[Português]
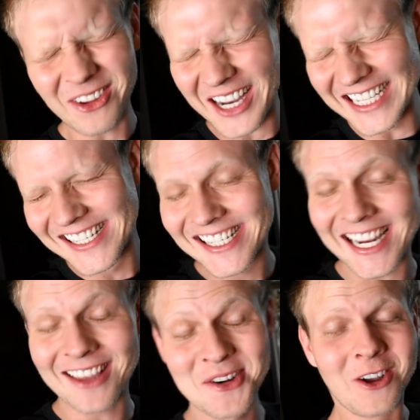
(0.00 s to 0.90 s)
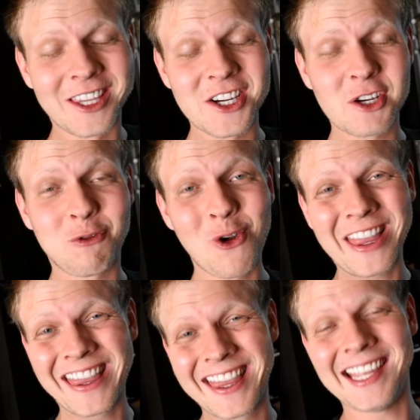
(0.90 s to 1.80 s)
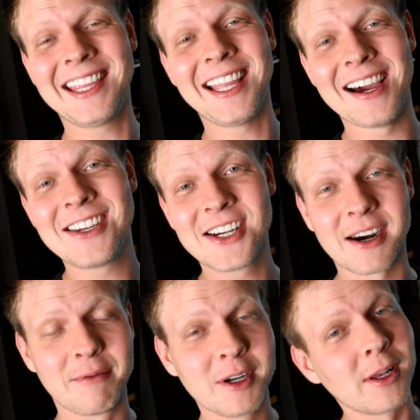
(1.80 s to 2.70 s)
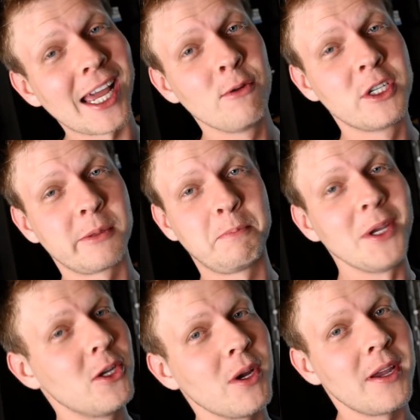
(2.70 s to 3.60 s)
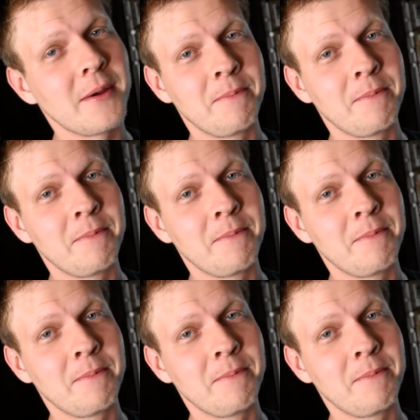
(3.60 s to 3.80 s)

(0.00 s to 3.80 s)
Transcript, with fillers: tô cansado, ontem a gente ficou até tarde gravando lá no Speedway